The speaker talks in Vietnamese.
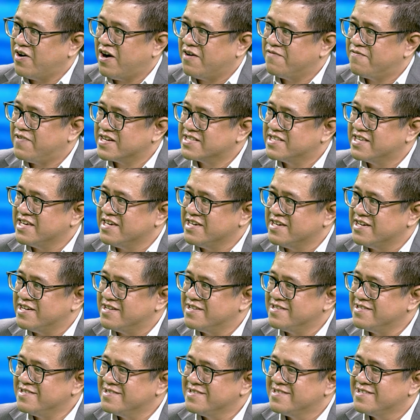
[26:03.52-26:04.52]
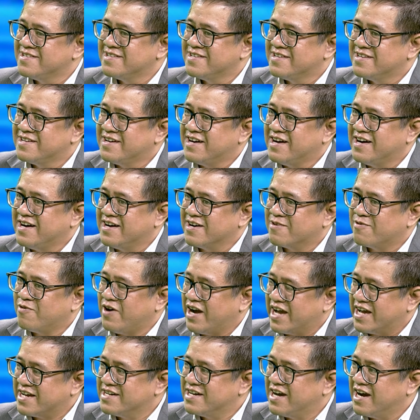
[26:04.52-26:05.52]
họ phát triển À,
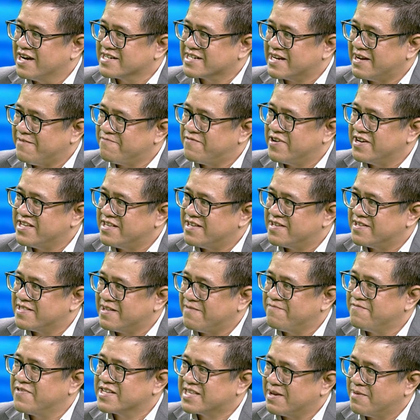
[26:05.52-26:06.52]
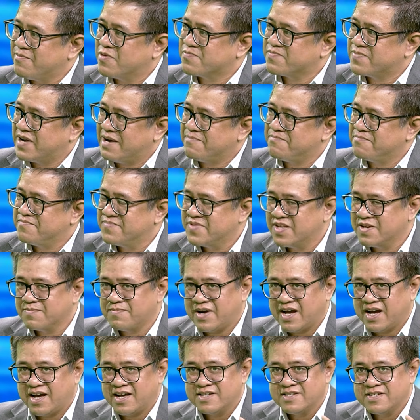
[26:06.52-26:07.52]
khoảng gần 5,5% một năm nhưng
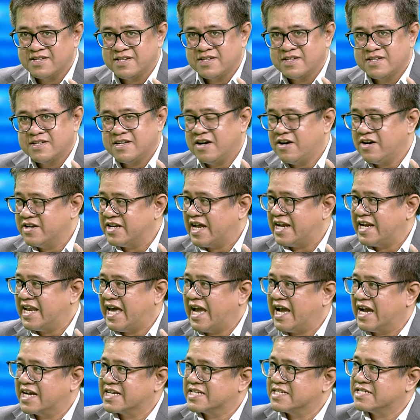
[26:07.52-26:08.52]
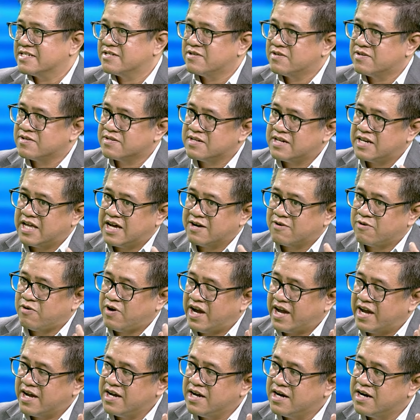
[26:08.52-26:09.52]
mà họ đã đạt là
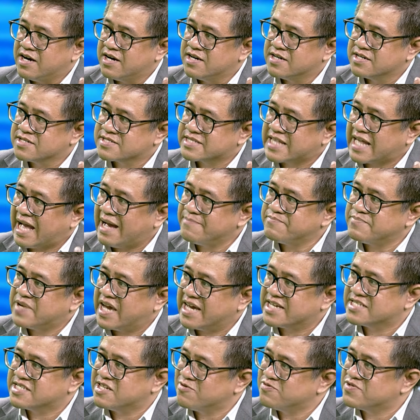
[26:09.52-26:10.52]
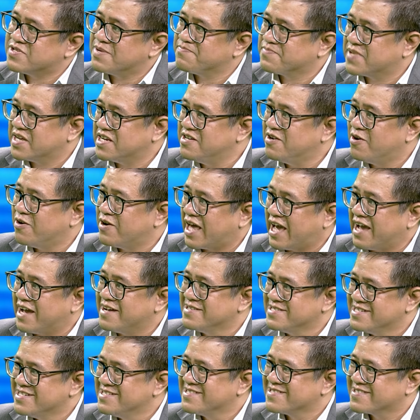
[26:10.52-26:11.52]
khoảng hơn 8.600 tỷ đô la
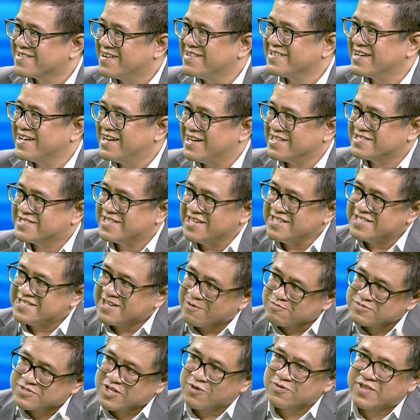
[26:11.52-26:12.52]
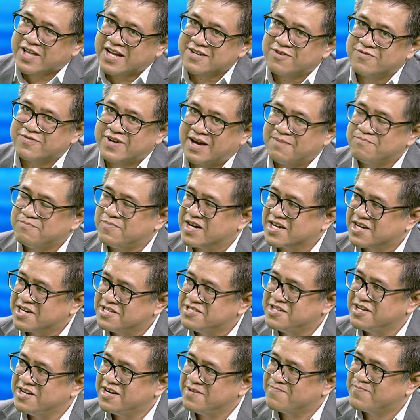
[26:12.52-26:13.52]
có nghĩa là chỉ trong 6 tháng đầu năm mà cái
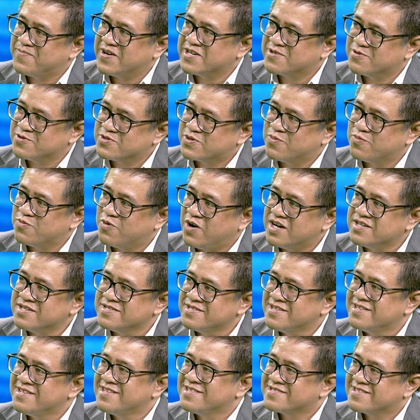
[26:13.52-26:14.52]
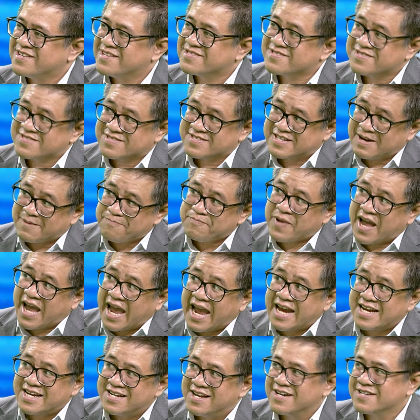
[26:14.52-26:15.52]
GDP của Trung Quốc nó gấp
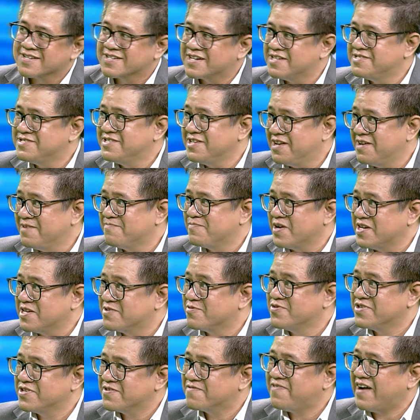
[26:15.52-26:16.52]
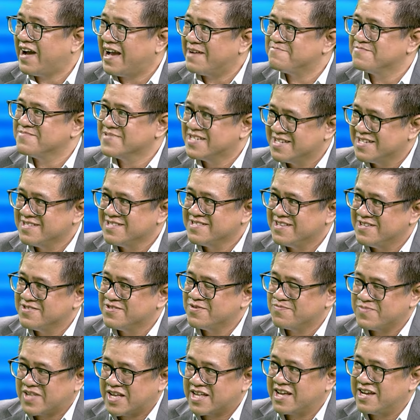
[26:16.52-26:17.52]
hai lần cái GDP của nước Pháp thì
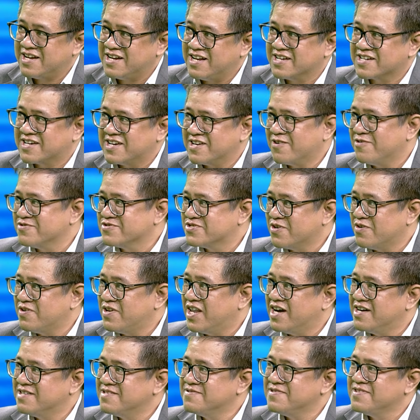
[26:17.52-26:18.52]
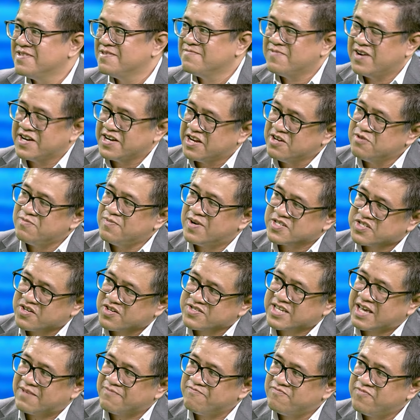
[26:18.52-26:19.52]
chúng ta thấy là cái con số lớn và nếu mà so
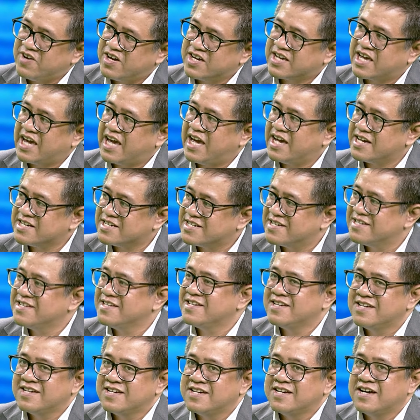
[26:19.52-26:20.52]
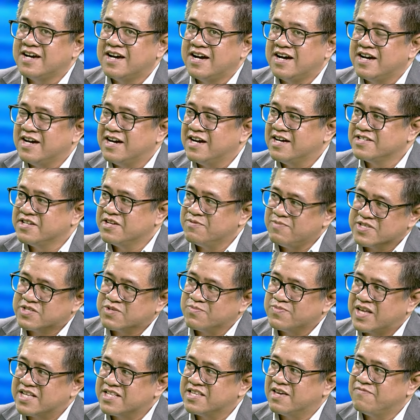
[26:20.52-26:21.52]
sánh với các à, nếu mà
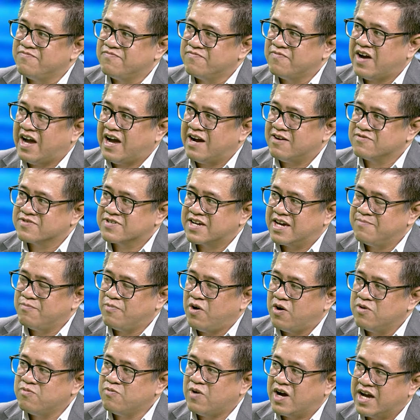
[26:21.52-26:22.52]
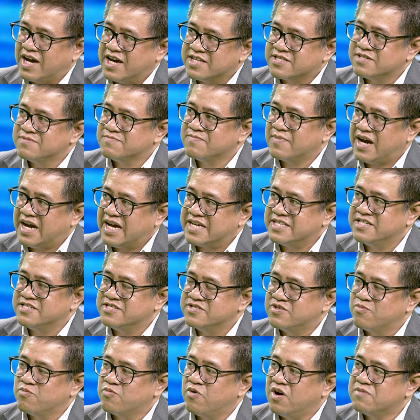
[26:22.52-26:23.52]
chúng ta nhìn vào cái mối quan hệ thương mại giữa
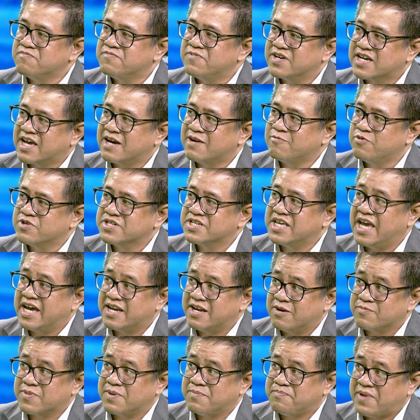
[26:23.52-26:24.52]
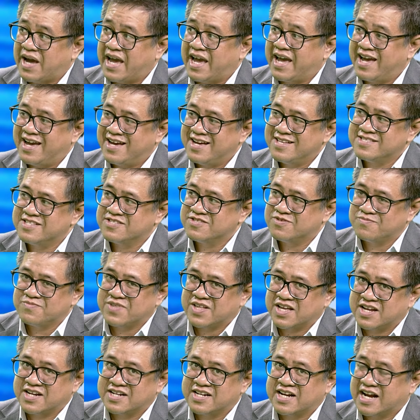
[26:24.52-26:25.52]
Trung Quốc với các quốc gia Đông Nam Á thì chúng
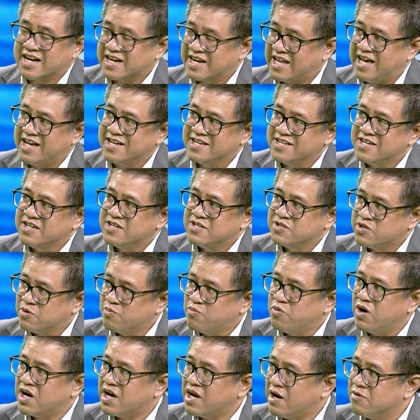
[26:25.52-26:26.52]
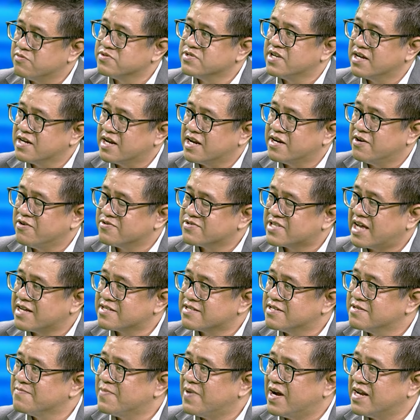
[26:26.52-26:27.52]
ta thấy rằng là Trung Quốc hầu như là đối tác
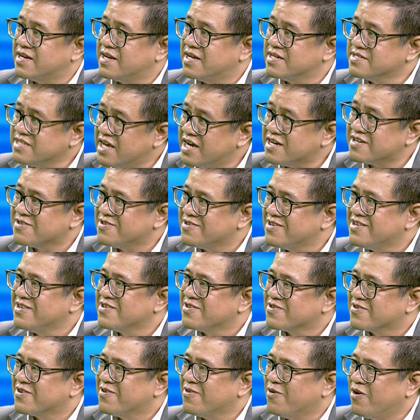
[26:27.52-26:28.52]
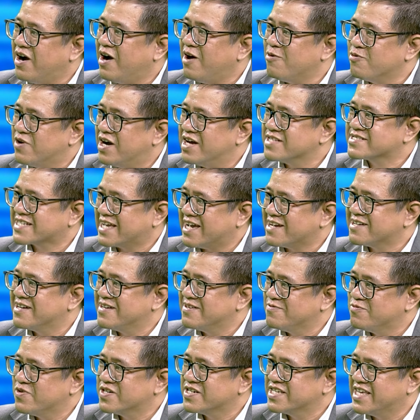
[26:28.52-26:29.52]
thương mại lớn nhất của hầu hết các cái
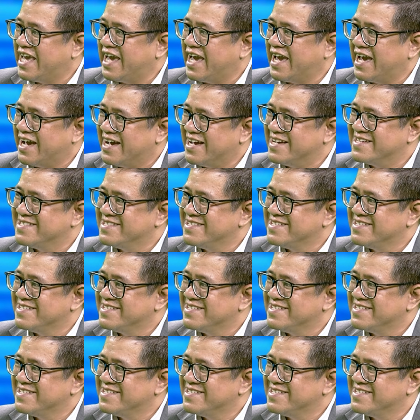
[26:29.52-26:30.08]
quốc gia